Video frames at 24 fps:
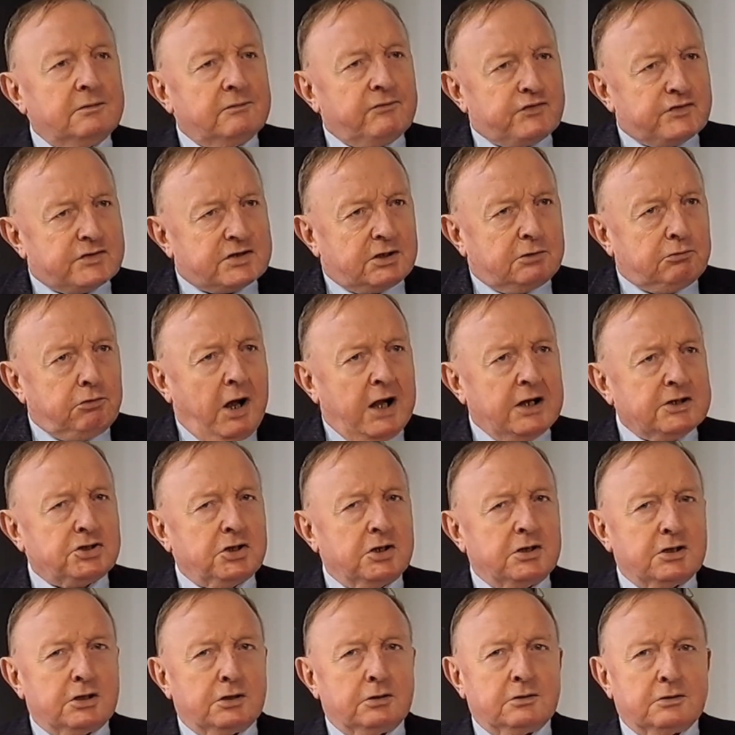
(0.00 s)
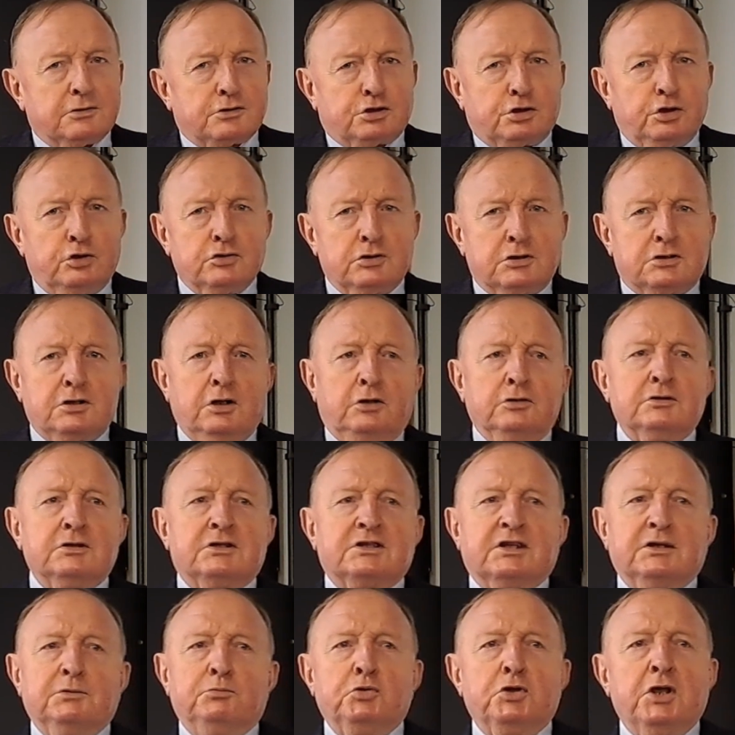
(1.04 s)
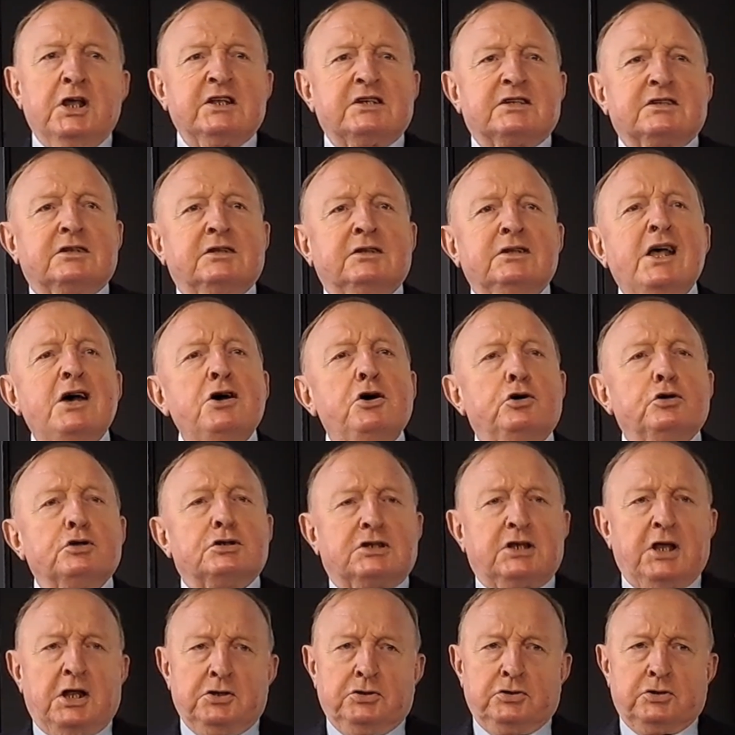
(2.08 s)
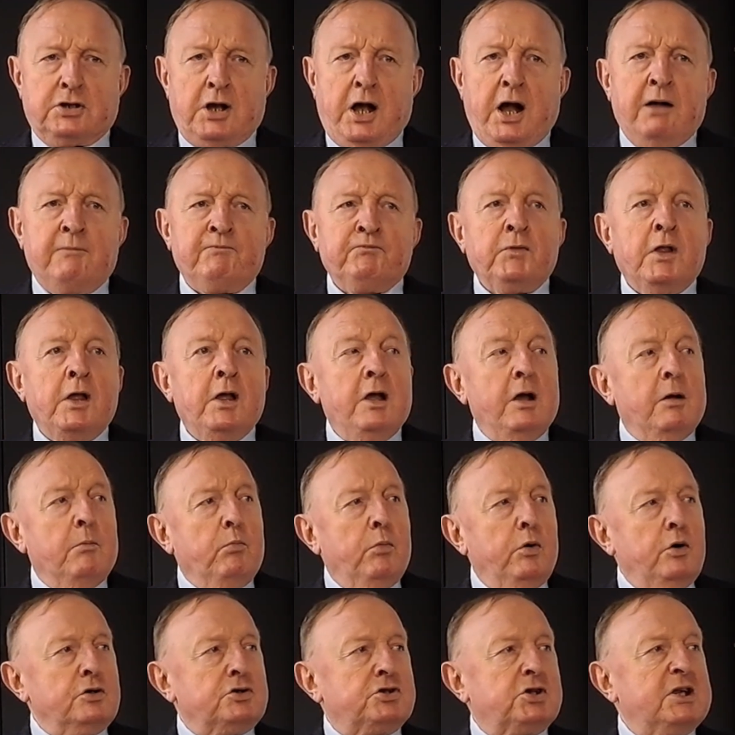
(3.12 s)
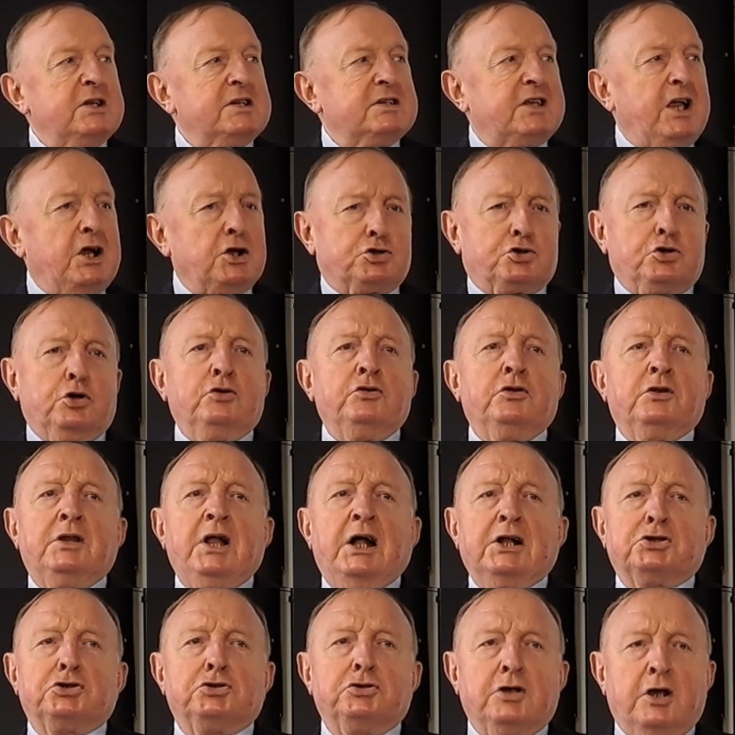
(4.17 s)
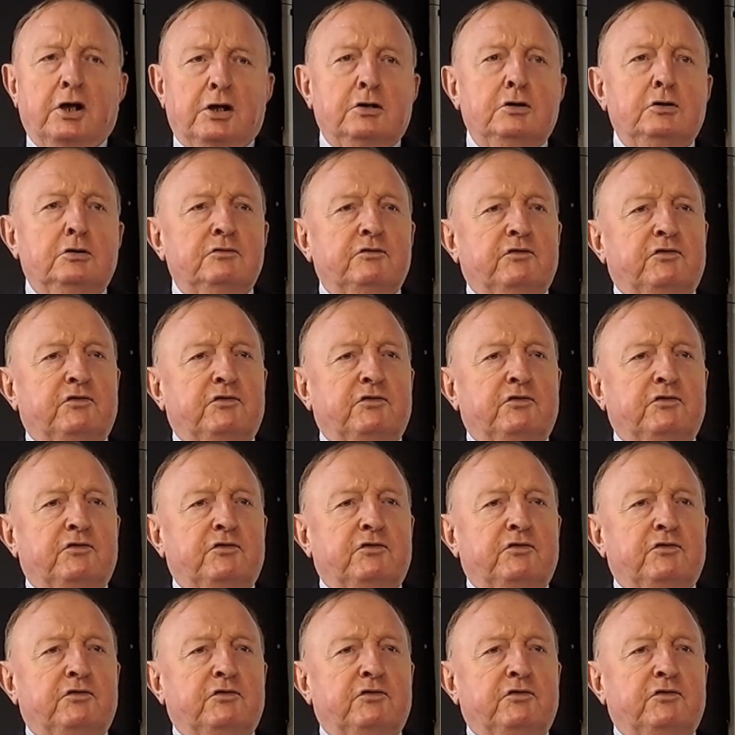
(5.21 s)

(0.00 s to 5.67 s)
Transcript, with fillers: w składzie sądzącym jest neosędzia, może zażądać jego